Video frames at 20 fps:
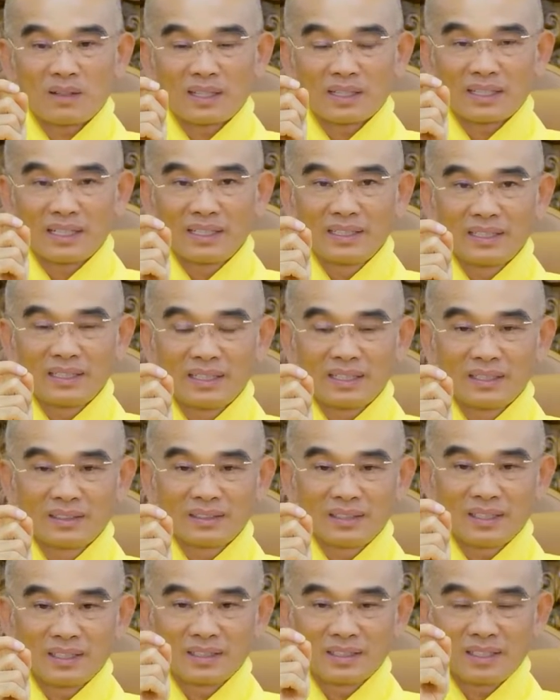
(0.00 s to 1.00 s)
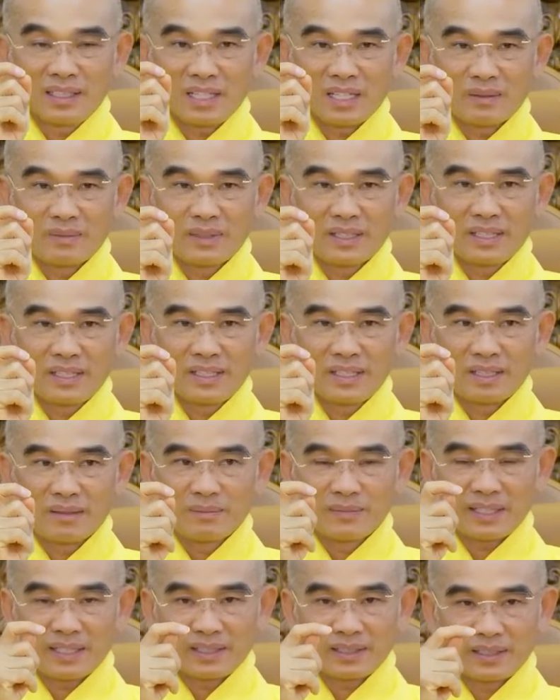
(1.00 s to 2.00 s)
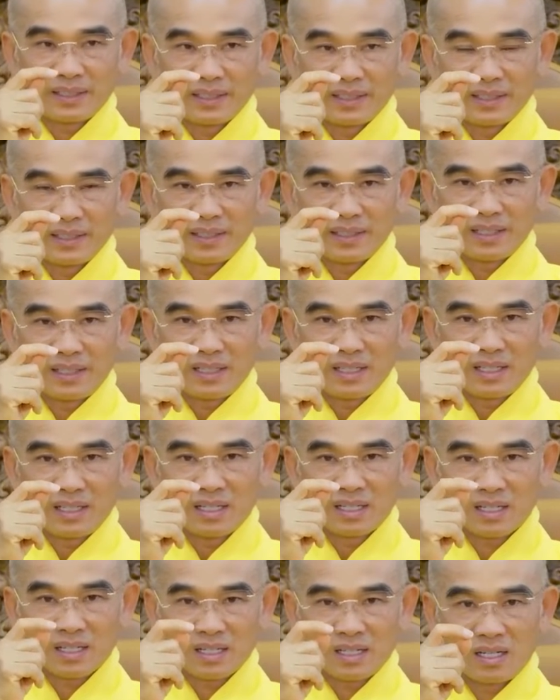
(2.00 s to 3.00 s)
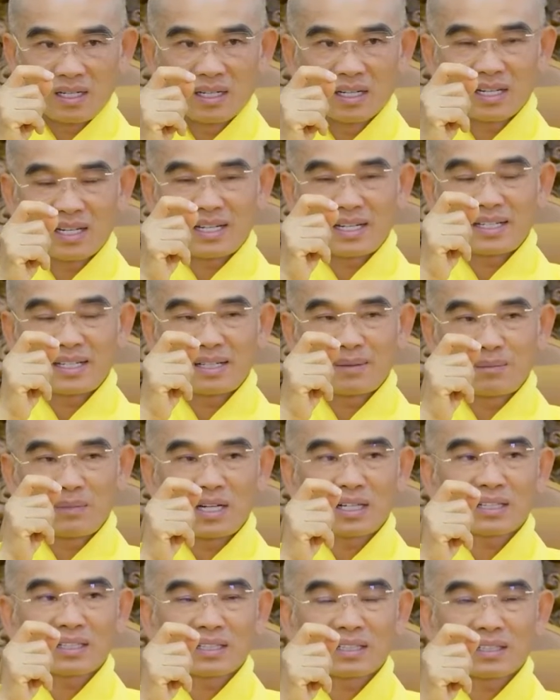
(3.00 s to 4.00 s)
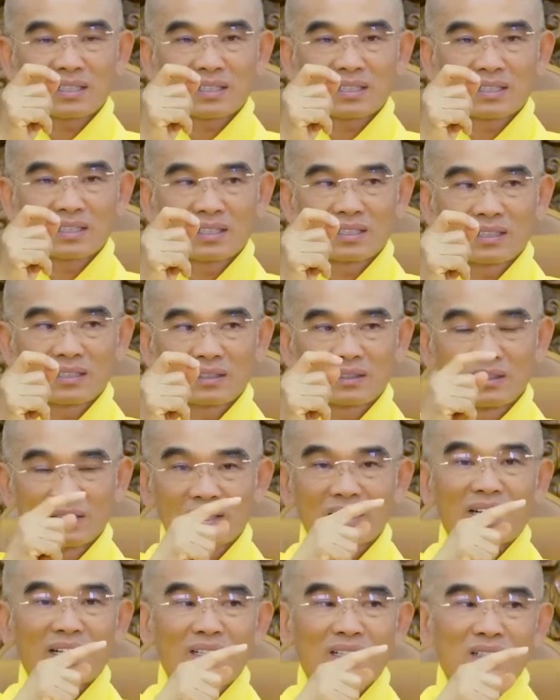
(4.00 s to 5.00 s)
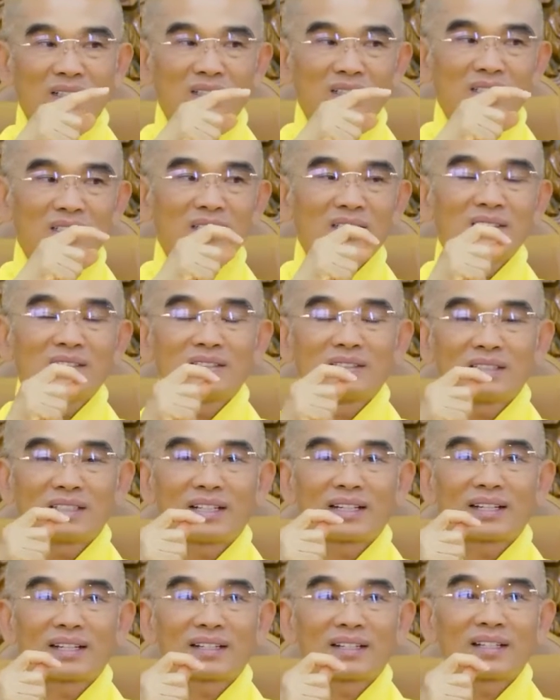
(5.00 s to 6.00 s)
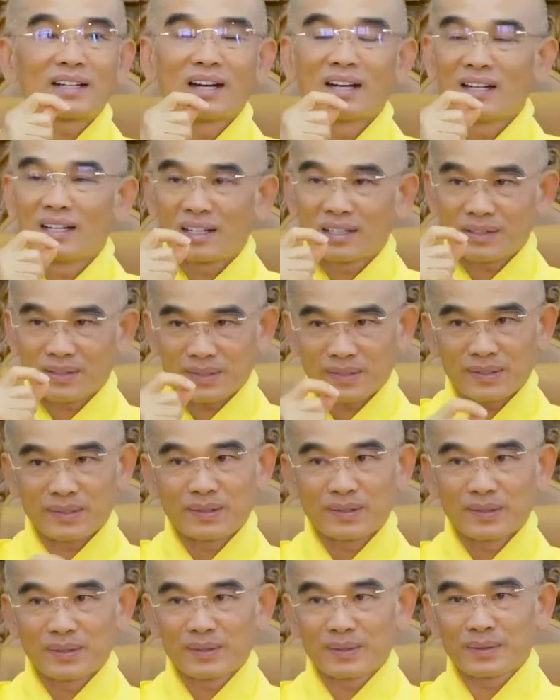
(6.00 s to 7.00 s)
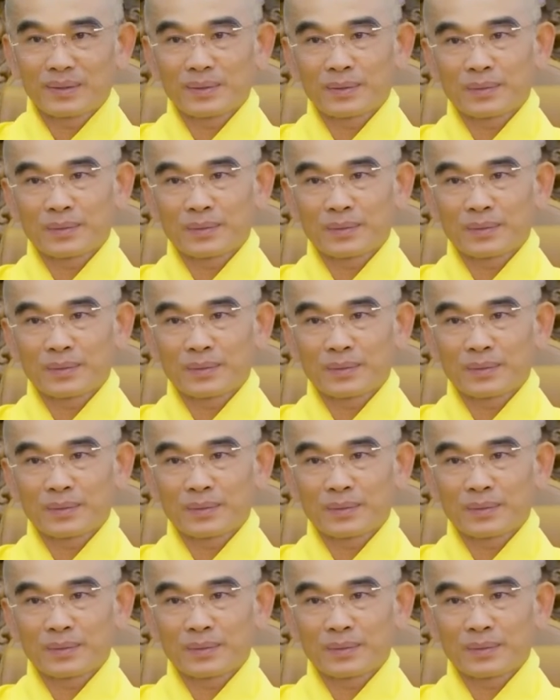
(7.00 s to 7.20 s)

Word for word: Và ngay nơi hiện tiền nó hiện ra ý niệm này thì nó còn hay là mất, tương lai nó còn khởi nữa hay là nó đã hết rồi.